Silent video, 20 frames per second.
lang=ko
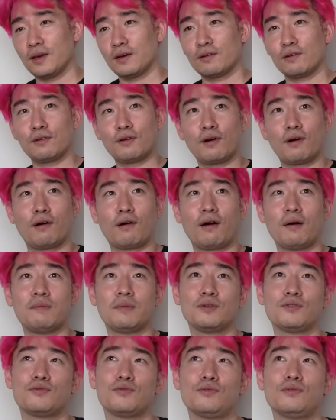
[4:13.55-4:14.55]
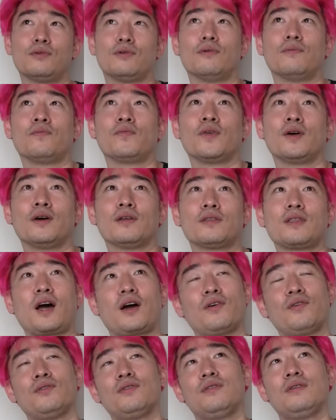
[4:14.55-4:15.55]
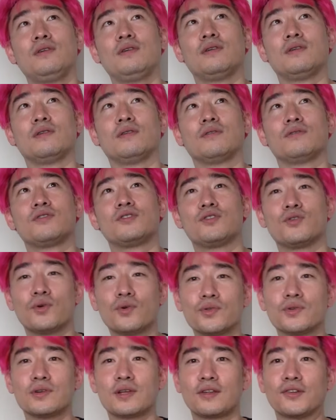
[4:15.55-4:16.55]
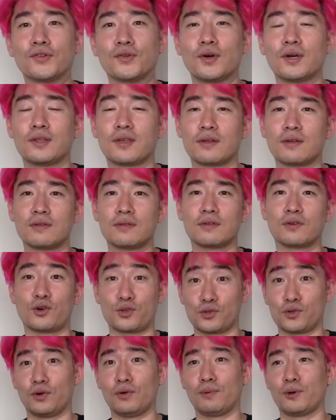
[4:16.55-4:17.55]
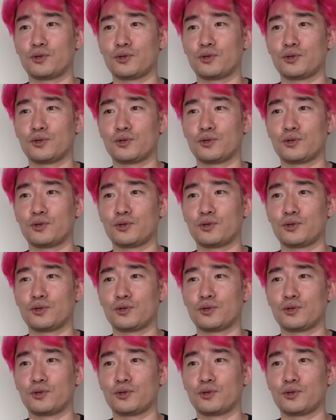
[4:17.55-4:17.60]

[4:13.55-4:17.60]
그러니까 한마디로 당연히 지원을 했어야 되는 거죠.